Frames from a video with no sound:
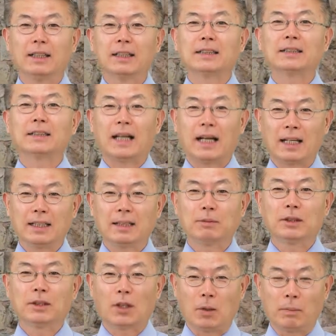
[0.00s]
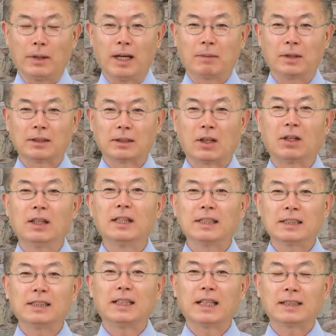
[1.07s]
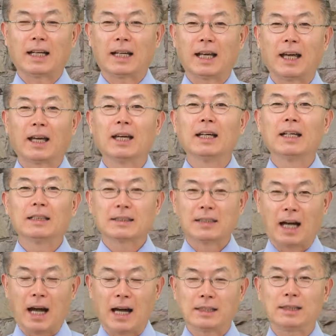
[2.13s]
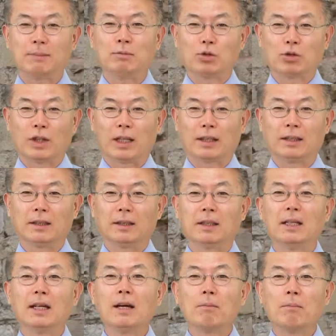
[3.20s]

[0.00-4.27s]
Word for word: 그는 하나님을 경배하면서 신의 산에 40주야를